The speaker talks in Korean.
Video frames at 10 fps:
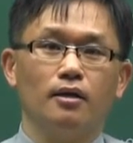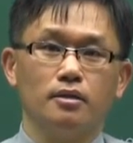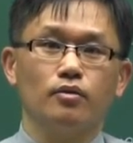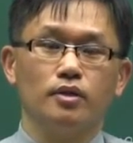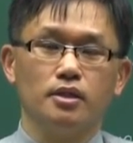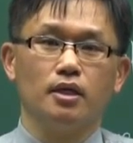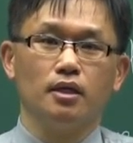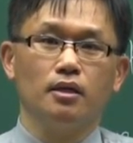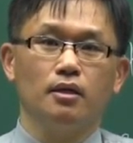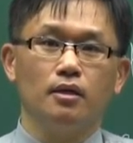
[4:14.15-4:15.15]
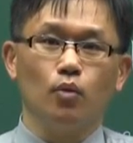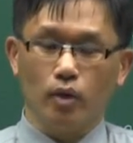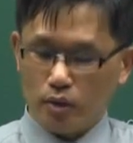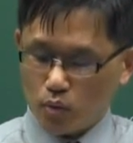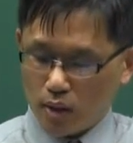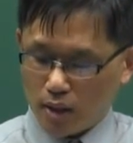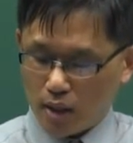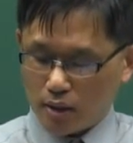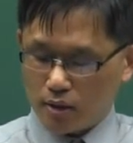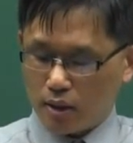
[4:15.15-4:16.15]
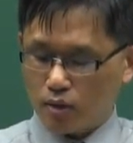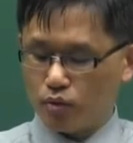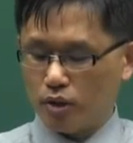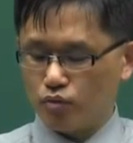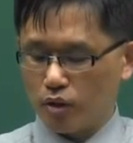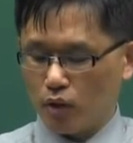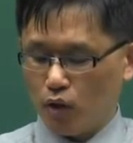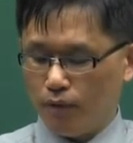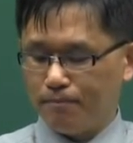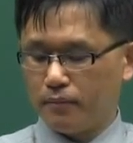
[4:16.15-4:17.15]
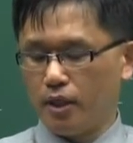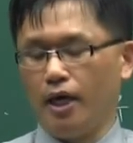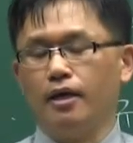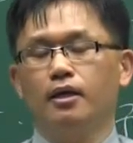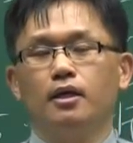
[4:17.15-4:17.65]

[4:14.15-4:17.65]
그래서 굉장히 오랫동안 강의를 하고 있고요. 예.